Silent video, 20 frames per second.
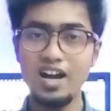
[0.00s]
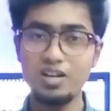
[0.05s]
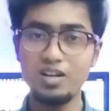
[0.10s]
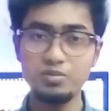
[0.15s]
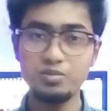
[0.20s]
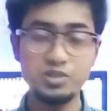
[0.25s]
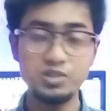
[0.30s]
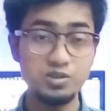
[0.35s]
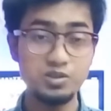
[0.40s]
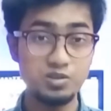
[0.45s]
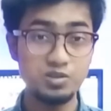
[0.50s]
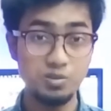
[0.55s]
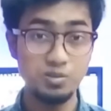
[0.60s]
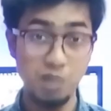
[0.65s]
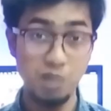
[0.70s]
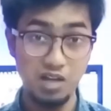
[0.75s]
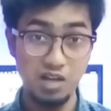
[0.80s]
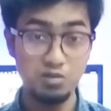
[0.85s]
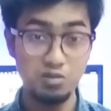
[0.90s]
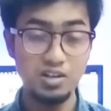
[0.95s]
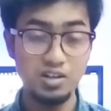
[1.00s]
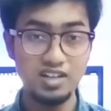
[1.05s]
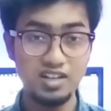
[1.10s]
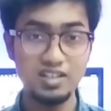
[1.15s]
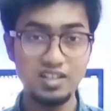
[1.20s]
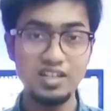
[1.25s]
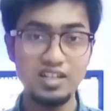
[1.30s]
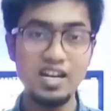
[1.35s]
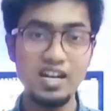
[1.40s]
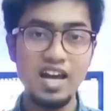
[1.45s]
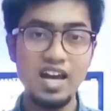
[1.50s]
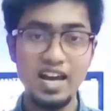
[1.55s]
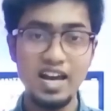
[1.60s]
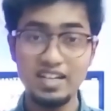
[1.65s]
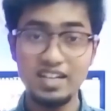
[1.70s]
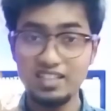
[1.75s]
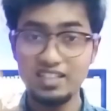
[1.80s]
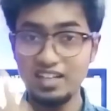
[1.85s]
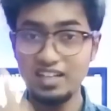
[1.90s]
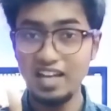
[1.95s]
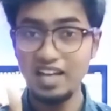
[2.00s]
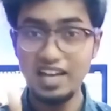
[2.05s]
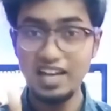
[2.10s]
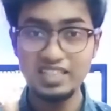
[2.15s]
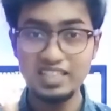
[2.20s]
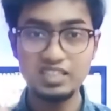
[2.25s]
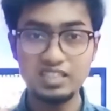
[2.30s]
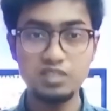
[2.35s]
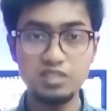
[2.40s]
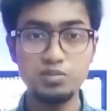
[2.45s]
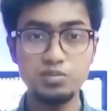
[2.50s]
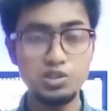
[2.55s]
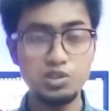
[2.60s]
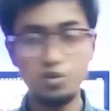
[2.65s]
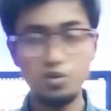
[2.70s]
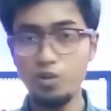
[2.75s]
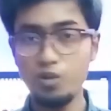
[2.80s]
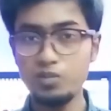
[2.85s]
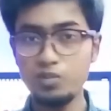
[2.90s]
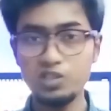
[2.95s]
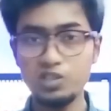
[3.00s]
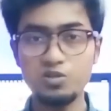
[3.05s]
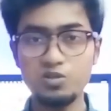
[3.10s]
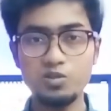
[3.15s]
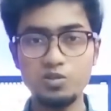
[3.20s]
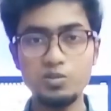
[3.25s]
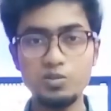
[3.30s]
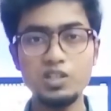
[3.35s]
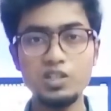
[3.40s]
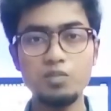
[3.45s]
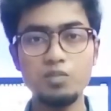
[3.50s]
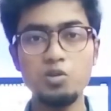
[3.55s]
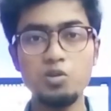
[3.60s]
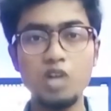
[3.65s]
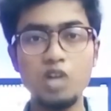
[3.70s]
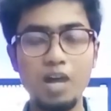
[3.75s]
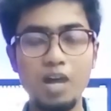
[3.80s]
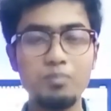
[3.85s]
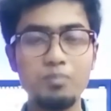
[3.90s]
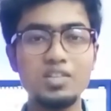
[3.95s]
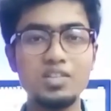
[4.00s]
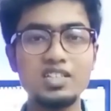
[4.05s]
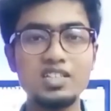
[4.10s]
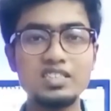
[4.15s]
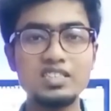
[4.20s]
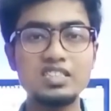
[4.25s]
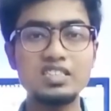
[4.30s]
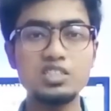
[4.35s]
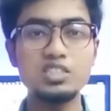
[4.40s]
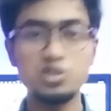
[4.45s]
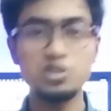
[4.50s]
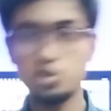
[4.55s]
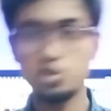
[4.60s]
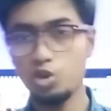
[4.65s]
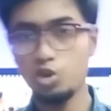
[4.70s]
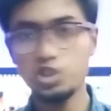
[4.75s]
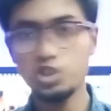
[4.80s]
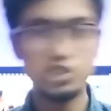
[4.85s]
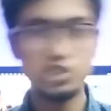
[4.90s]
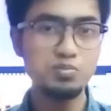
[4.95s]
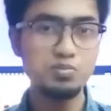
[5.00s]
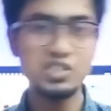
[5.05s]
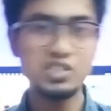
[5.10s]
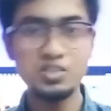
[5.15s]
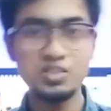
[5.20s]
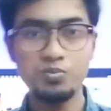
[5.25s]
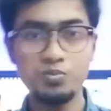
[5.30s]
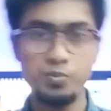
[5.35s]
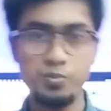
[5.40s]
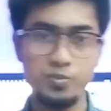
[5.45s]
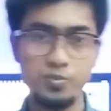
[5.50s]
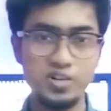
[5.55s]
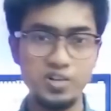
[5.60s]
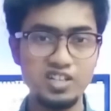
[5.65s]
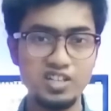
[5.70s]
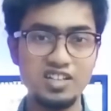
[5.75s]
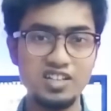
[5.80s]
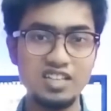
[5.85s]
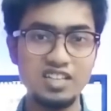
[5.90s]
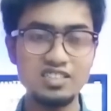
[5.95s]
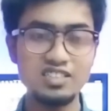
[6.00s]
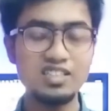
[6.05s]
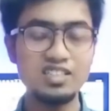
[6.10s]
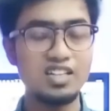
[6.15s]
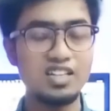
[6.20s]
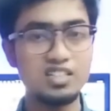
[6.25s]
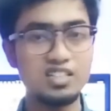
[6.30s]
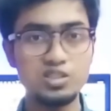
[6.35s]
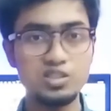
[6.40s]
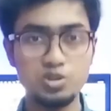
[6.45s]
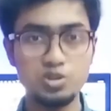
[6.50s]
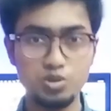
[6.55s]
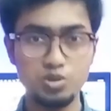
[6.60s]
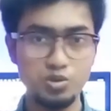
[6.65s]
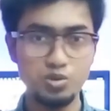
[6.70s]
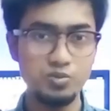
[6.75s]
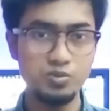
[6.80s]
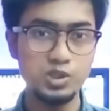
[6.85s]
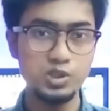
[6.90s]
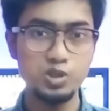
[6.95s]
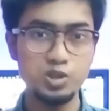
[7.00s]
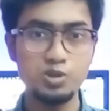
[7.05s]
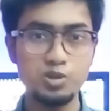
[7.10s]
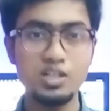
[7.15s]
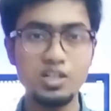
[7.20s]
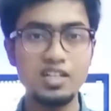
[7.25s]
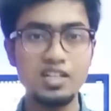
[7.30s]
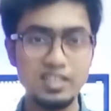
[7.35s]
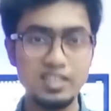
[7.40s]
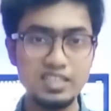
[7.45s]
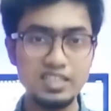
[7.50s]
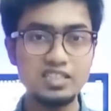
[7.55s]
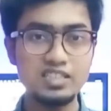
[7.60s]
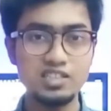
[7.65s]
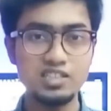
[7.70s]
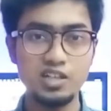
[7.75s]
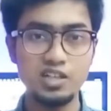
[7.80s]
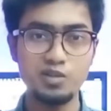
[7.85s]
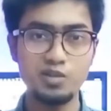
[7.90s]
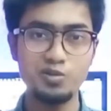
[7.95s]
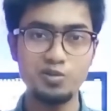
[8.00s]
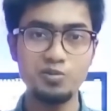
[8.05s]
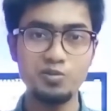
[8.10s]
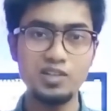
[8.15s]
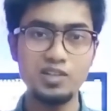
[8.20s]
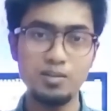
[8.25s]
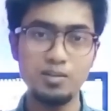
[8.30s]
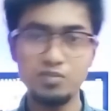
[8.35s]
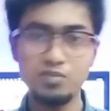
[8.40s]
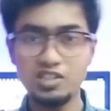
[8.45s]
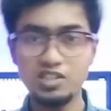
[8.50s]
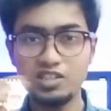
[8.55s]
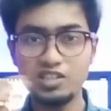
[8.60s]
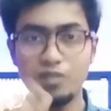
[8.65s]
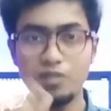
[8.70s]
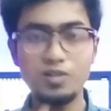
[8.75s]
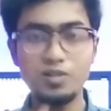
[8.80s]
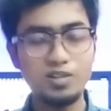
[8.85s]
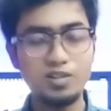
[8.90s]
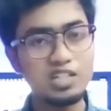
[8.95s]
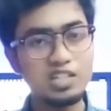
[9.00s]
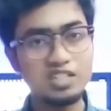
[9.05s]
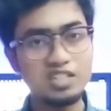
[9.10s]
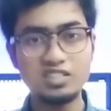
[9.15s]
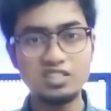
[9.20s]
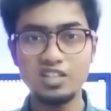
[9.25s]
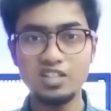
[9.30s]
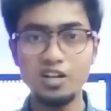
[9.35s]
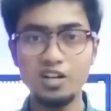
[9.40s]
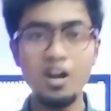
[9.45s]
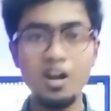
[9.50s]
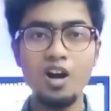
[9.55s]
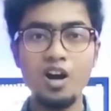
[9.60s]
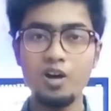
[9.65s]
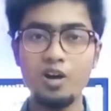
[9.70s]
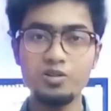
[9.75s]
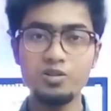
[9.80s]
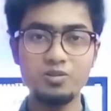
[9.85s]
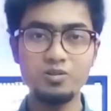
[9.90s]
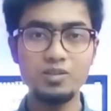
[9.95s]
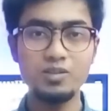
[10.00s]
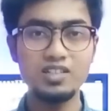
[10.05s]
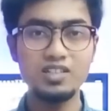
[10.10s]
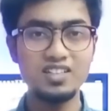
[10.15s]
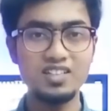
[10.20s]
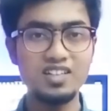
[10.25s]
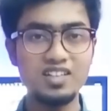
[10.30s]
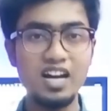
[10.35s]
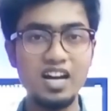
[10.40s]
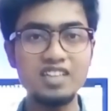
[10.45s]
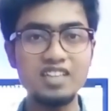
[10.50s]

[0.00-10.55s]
আর ভিডিওটা ভালো লাগলে একটা লাইক দিবেন কমেন্ট করবেন এবং আপনার যে চশমিশ ফ্রেন্ড আছে তাদের জন্য ভিডিওটা লিঙ্ক শেয়ার করবেন আপনার সামান্য একটা শেয়ার হয়তোবা তাদের